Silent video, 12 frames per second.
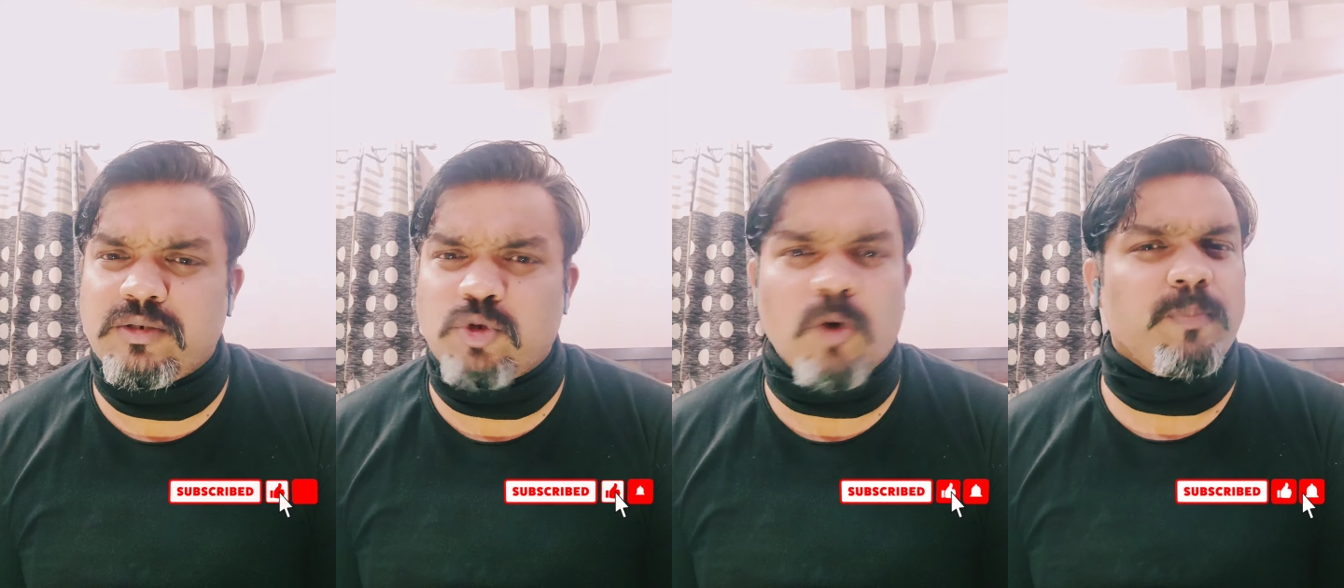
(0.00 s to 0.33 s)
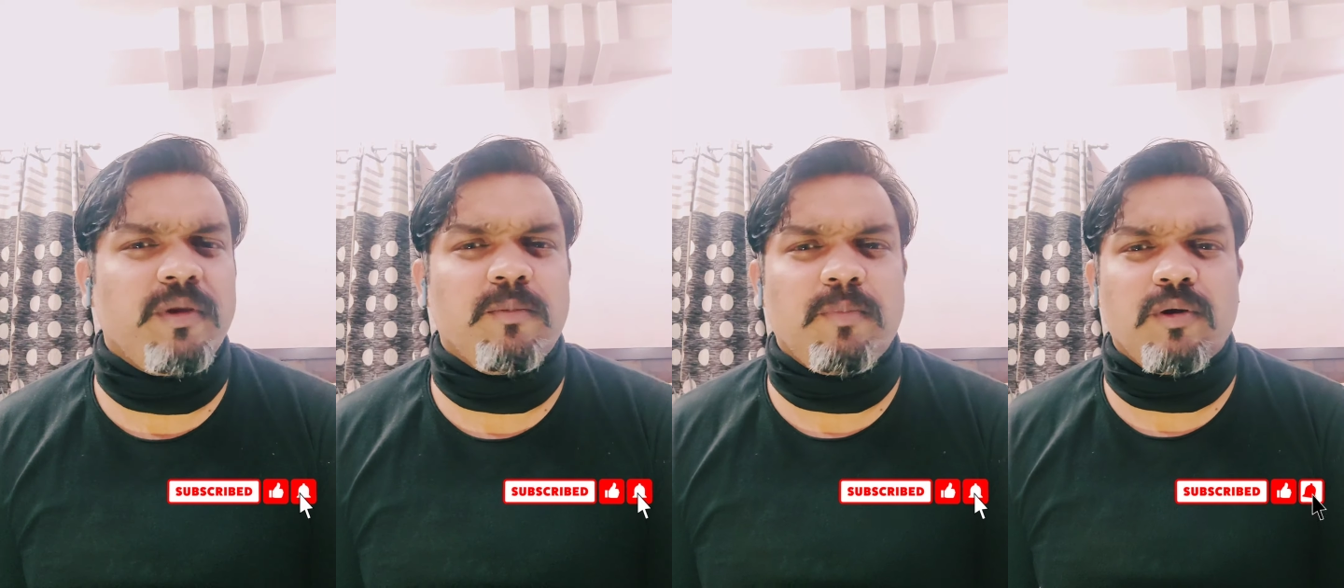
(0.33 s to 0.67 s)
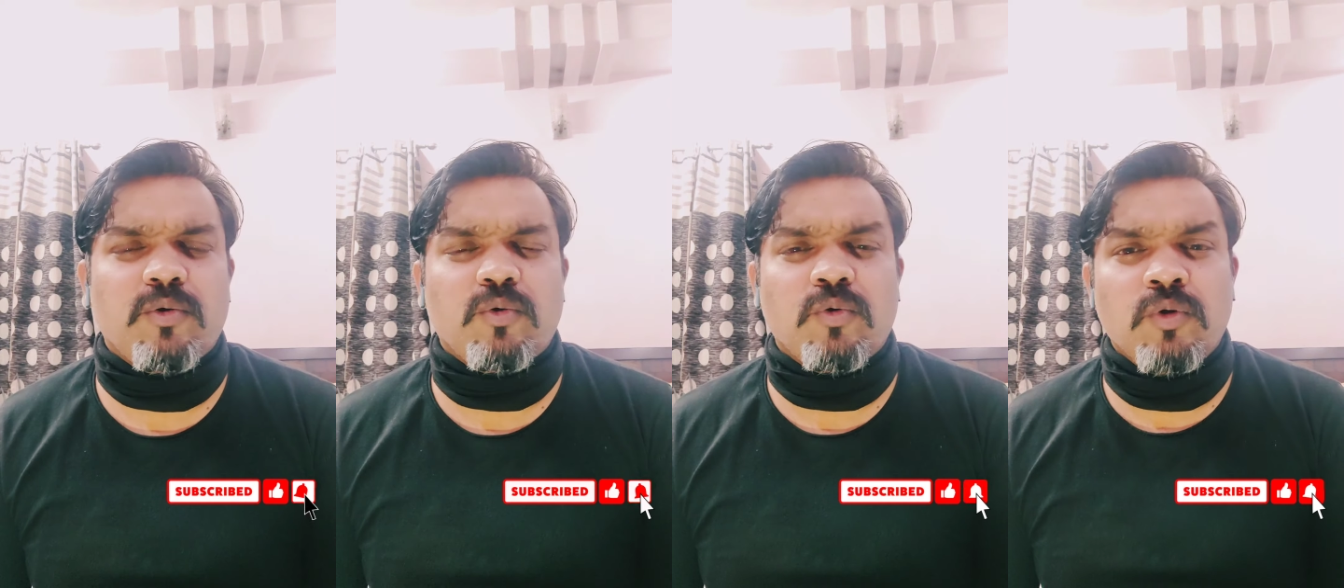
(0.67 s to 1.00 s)
टॉपिक पे
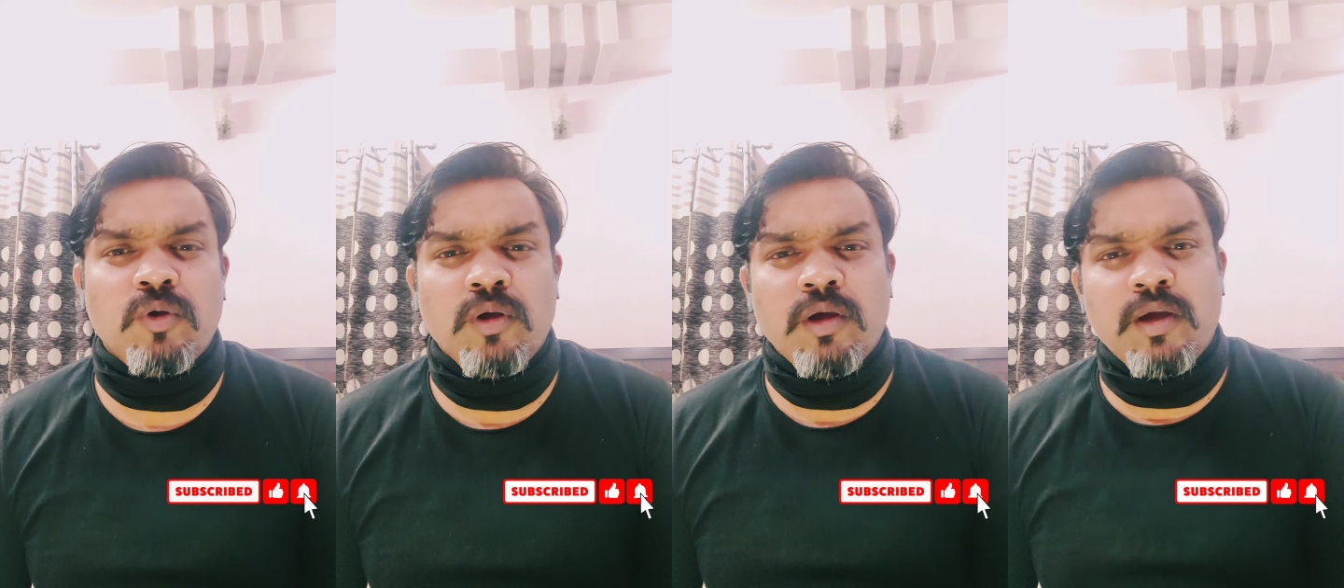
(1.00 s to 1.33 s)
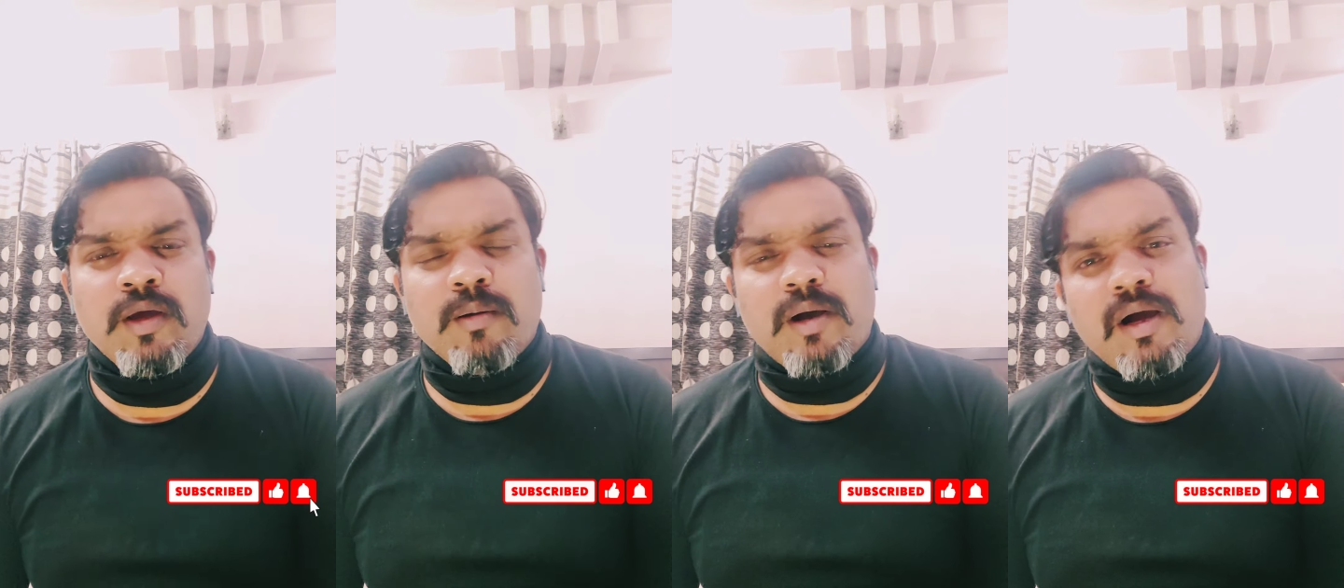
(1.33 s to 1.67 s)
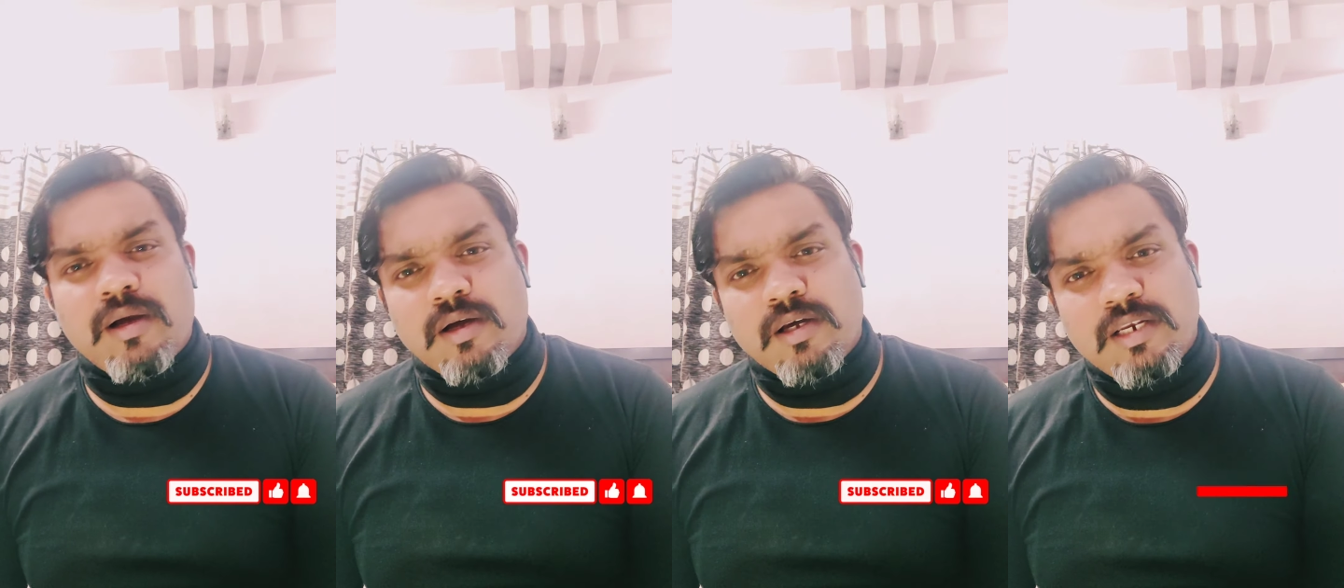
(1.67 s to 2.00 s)
हो
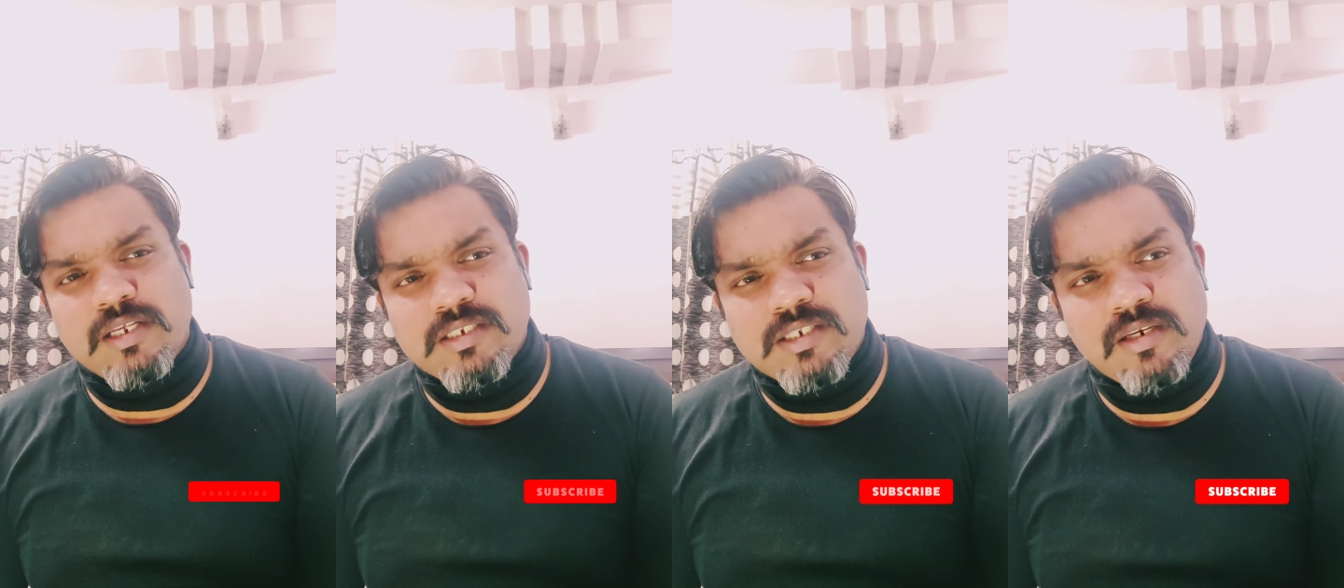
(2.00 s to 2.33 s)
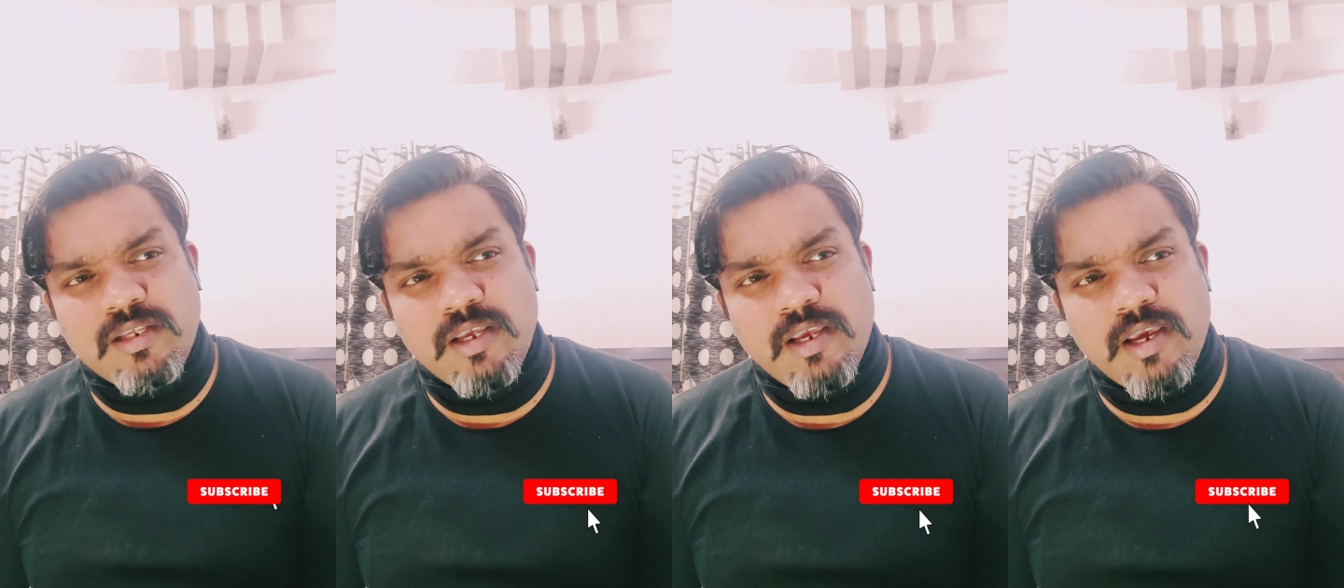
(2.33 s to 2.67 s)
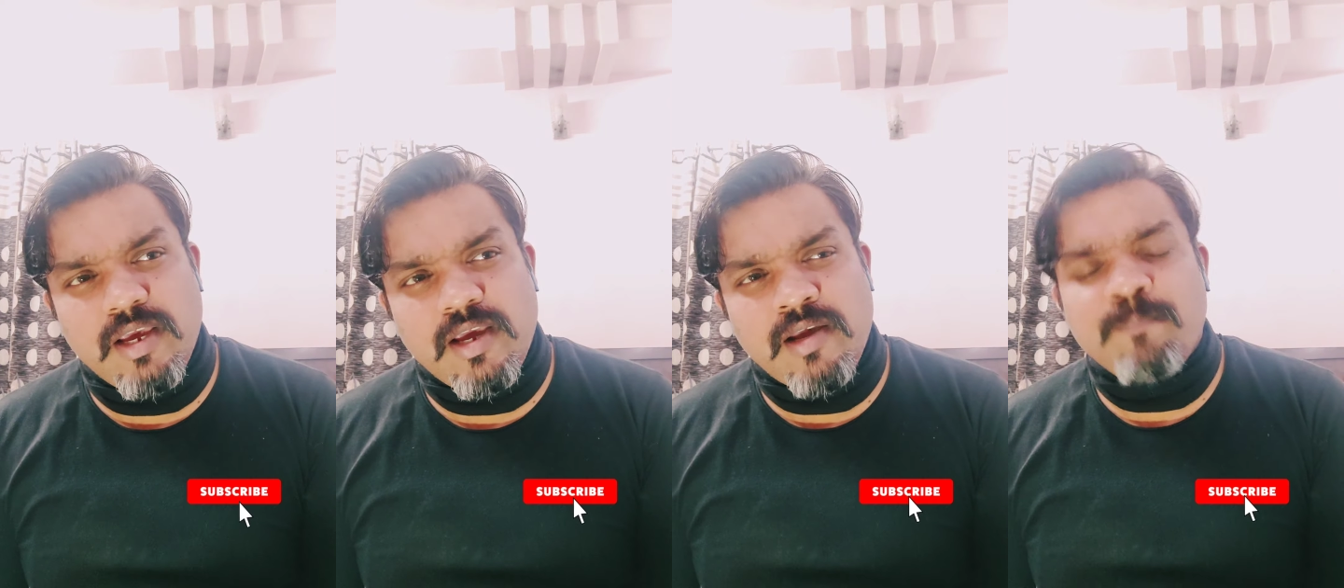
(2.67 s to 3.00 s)
हाँ रीज़न ये
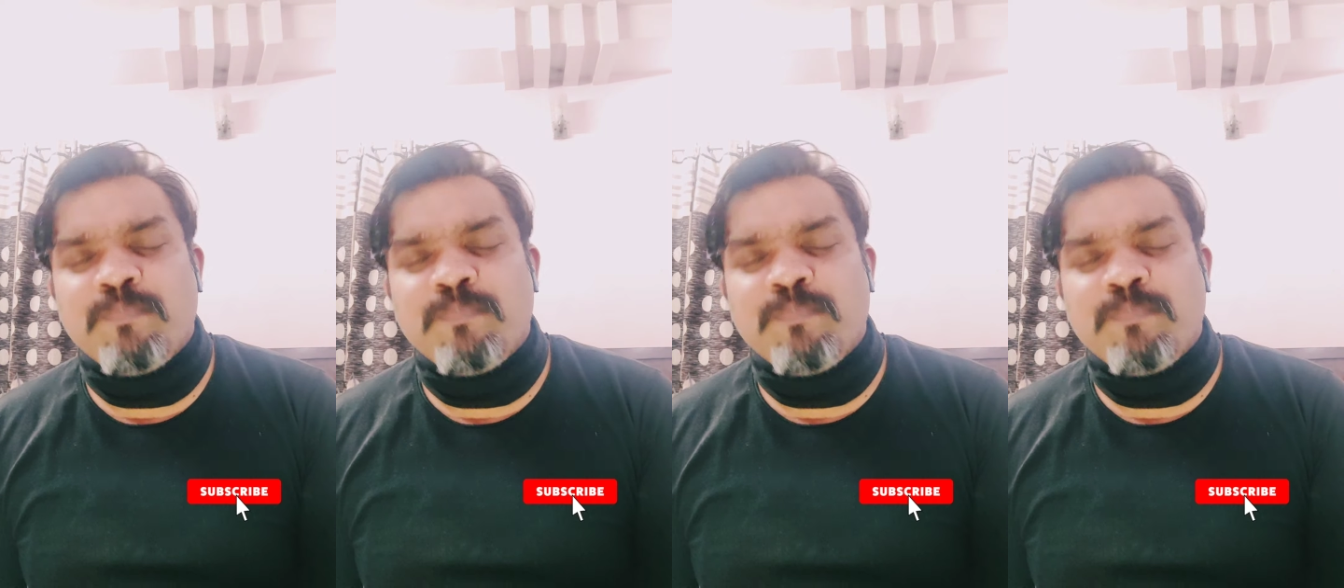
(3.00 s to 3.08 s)
है